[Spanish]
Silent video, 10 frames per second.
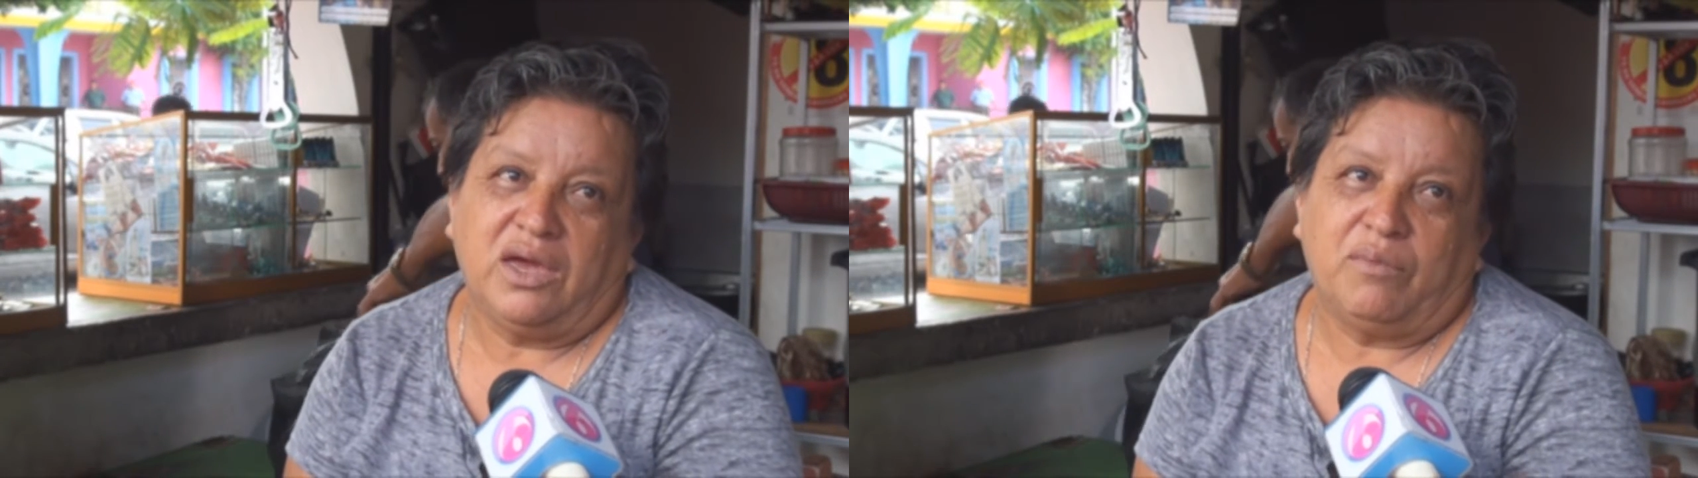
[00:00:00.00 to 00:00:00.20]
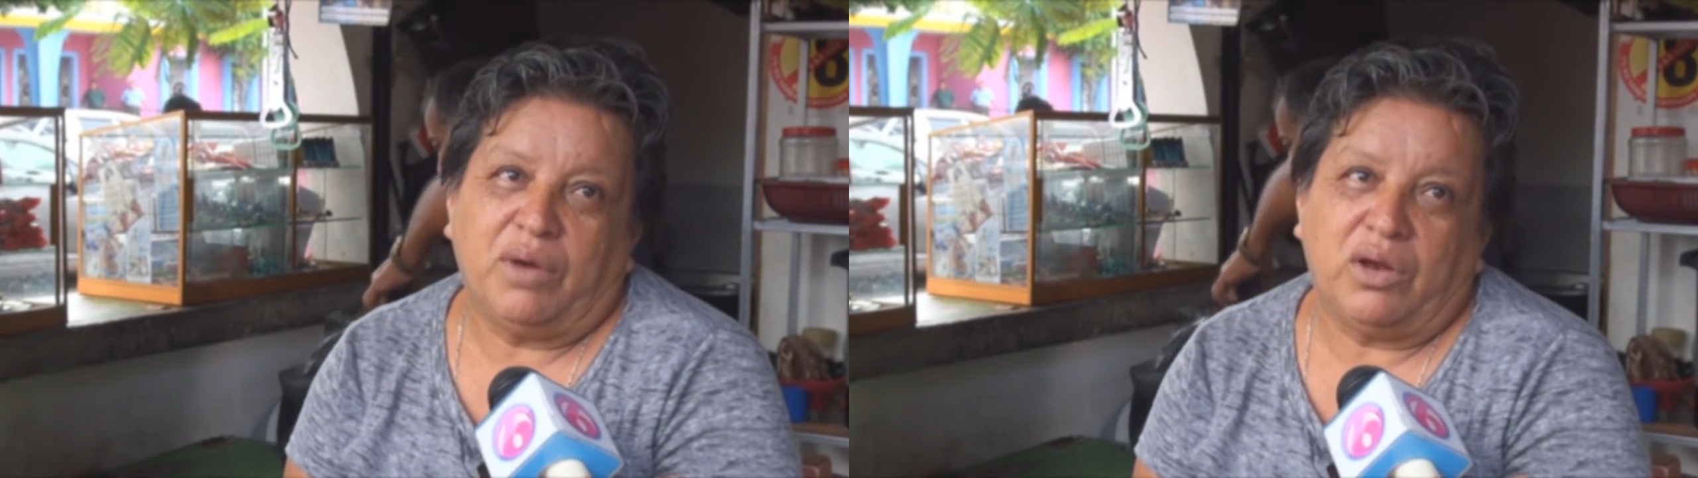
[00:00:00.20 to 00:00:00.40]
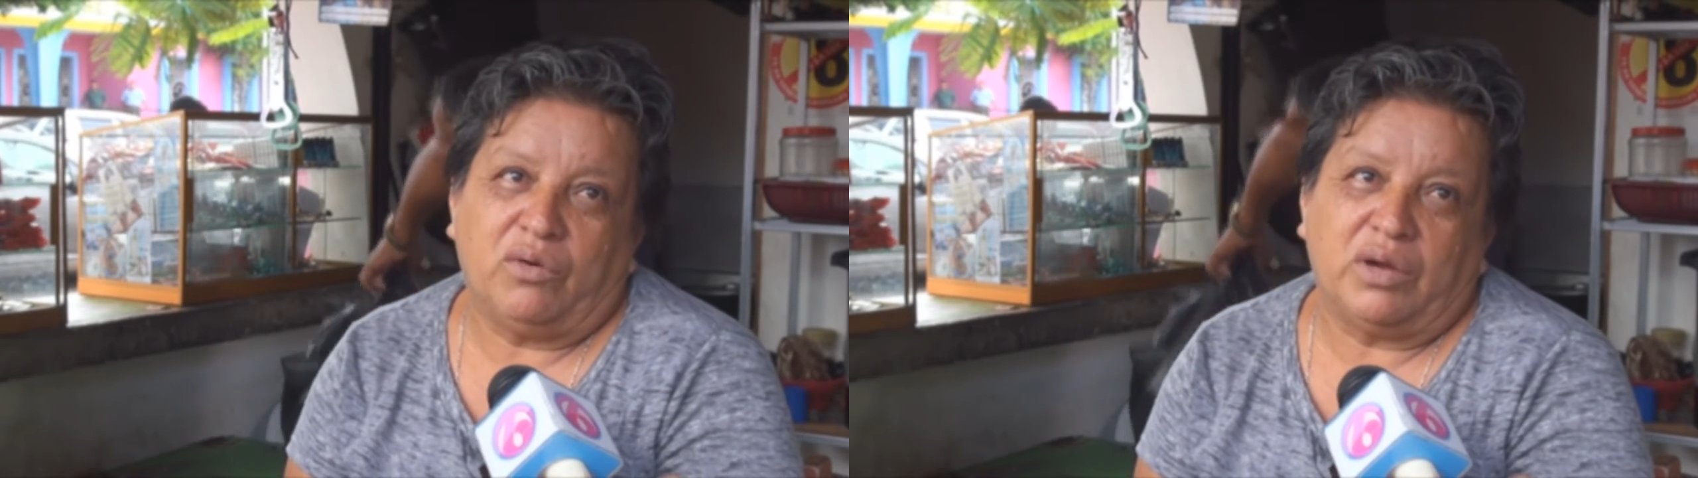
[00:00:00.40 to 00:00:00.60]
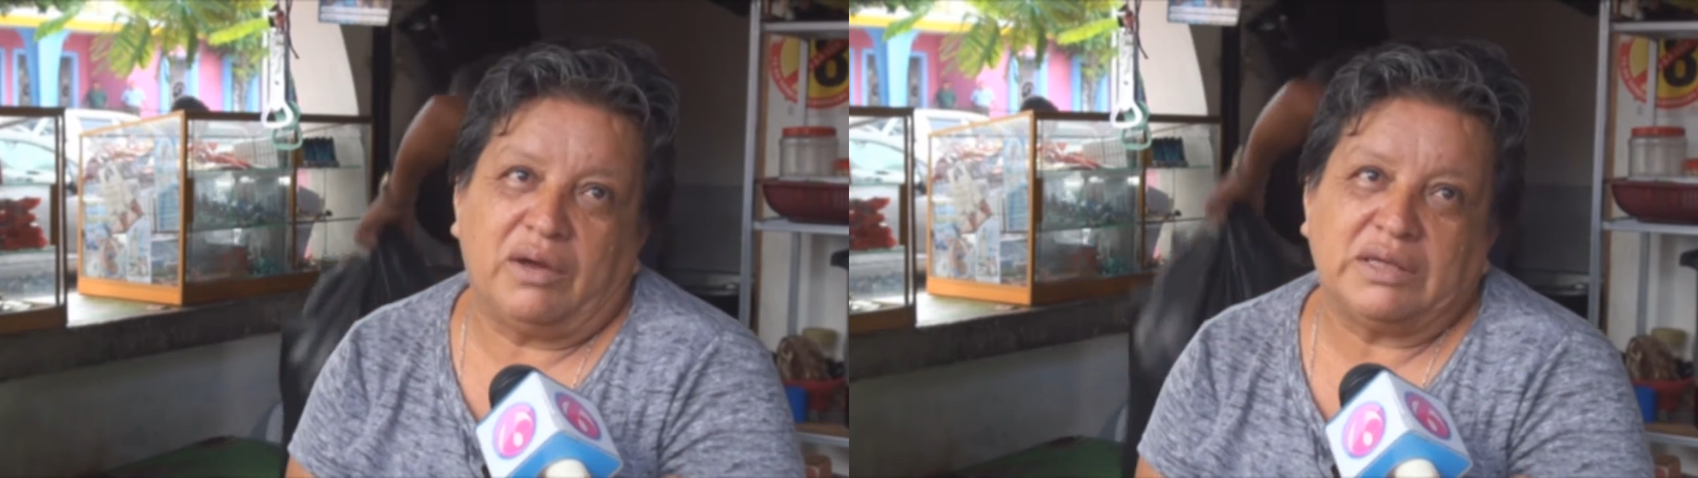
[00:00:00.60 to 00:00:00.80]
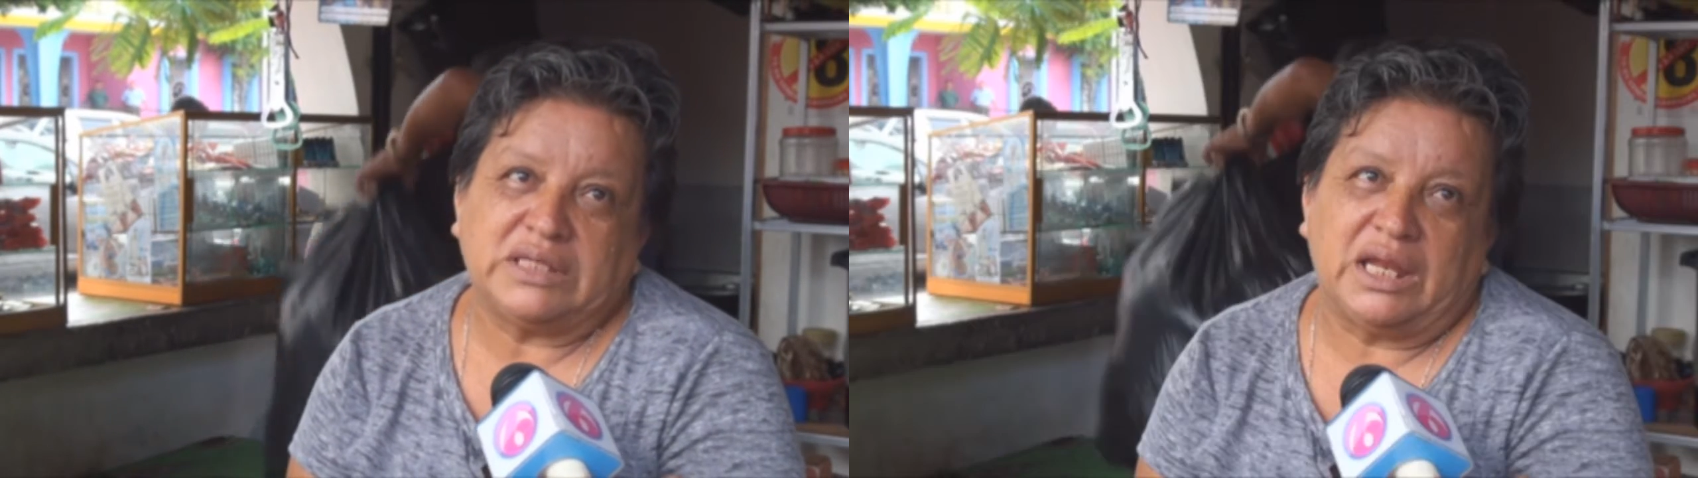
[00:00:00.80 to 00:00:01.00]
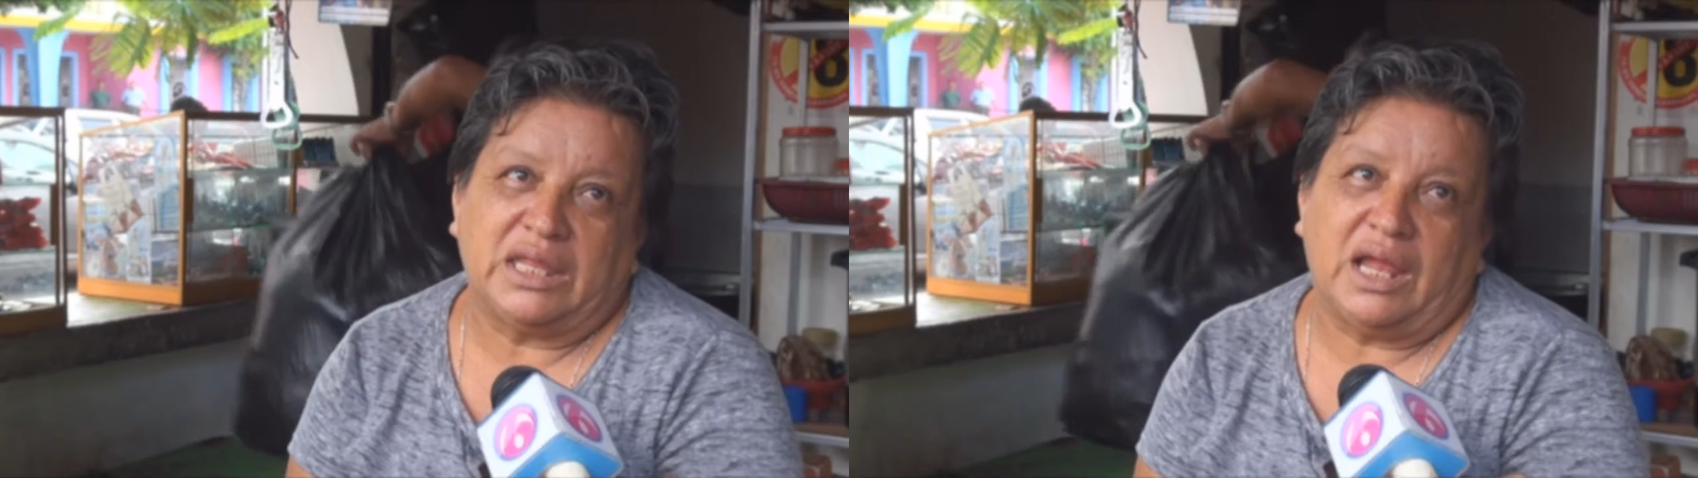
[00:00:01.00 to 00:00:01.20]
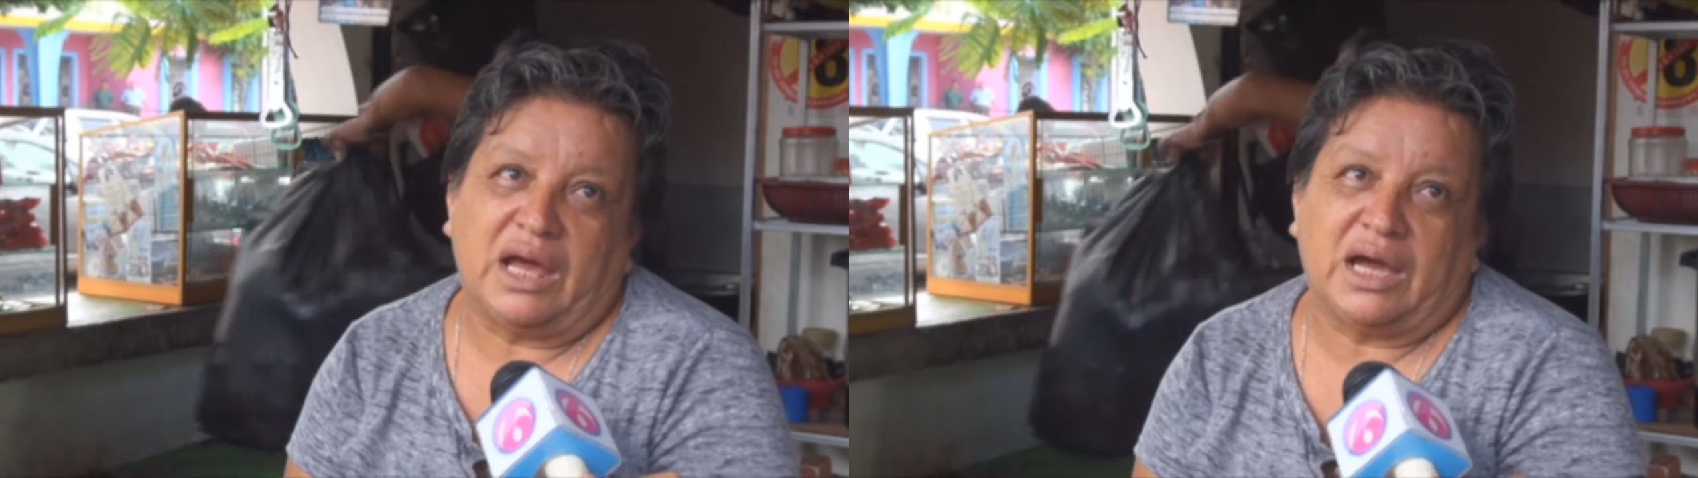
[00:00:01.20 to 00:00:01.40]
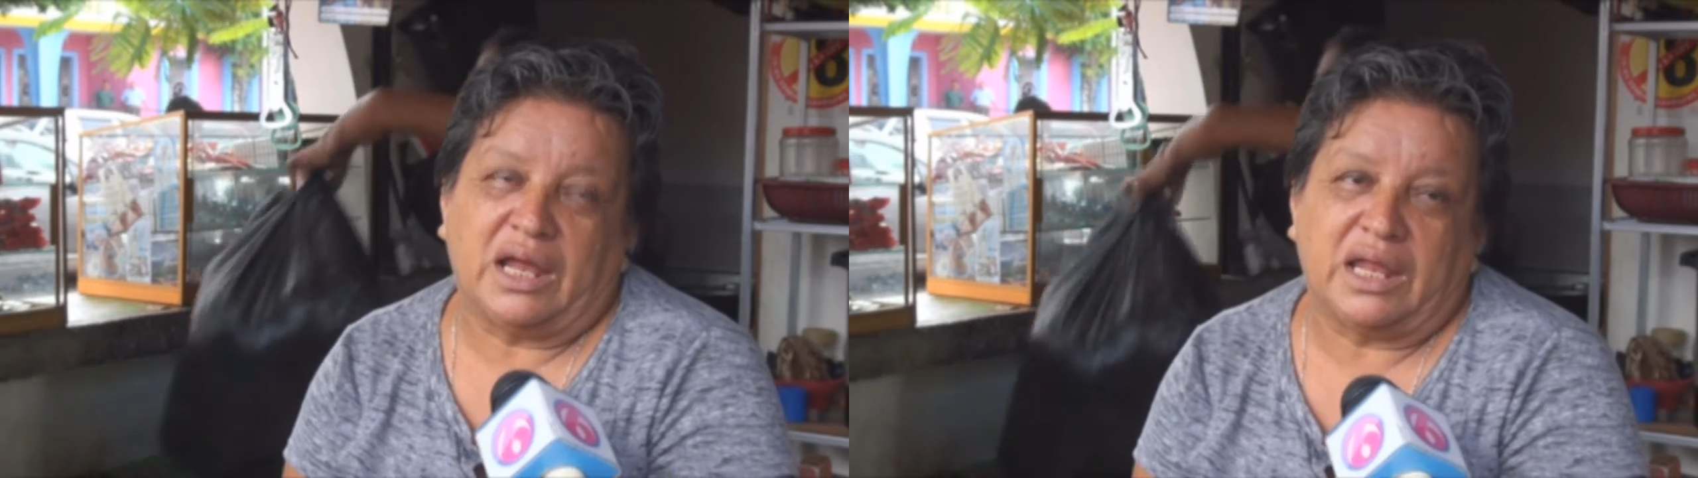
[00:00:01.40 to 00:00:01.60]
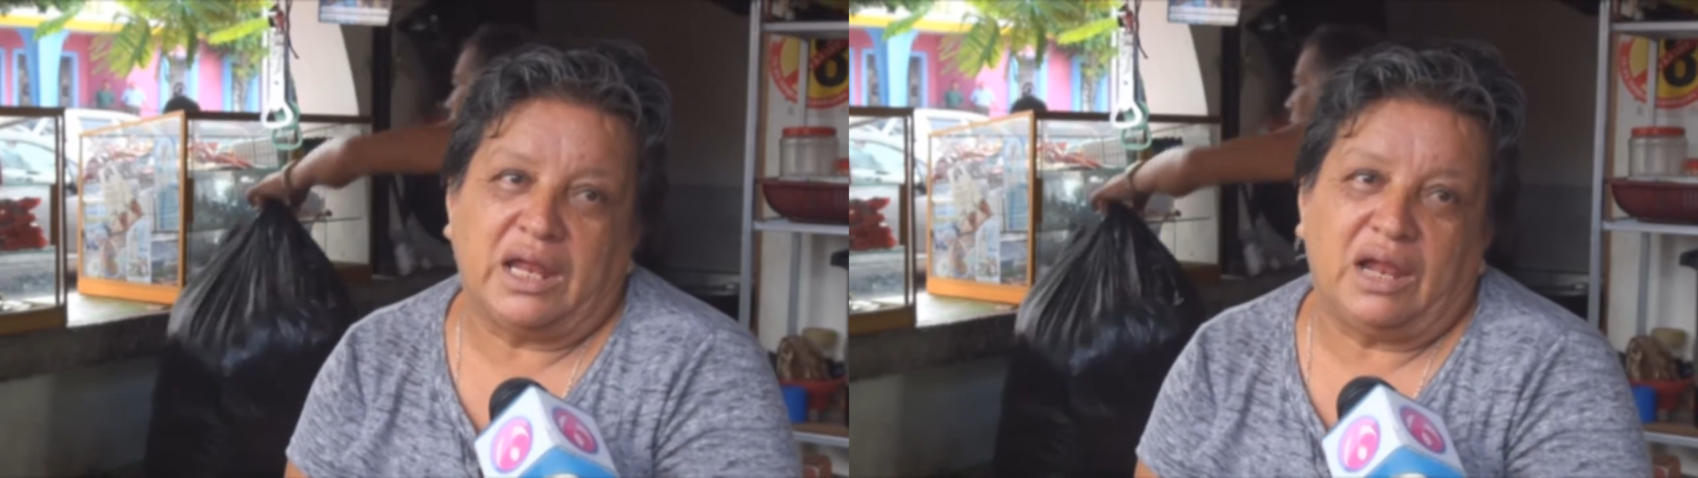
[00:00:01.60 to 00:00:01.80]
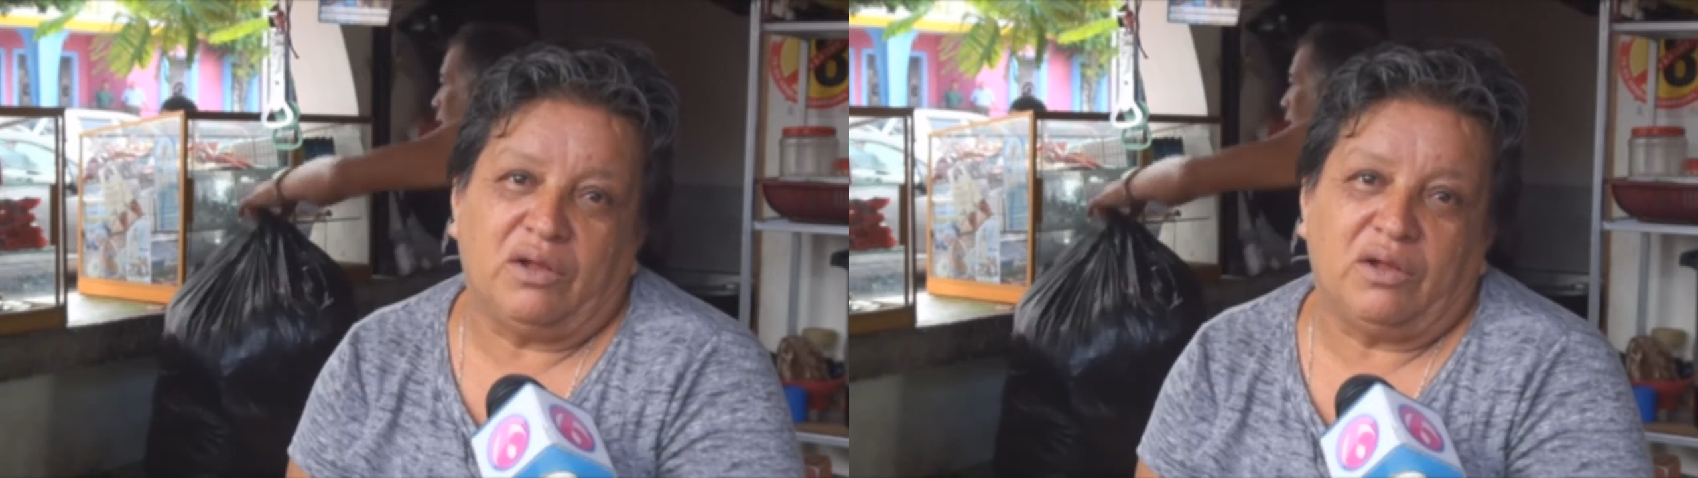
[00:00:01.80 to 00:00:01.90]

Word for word: Bueno, una iba a salir de la carrera,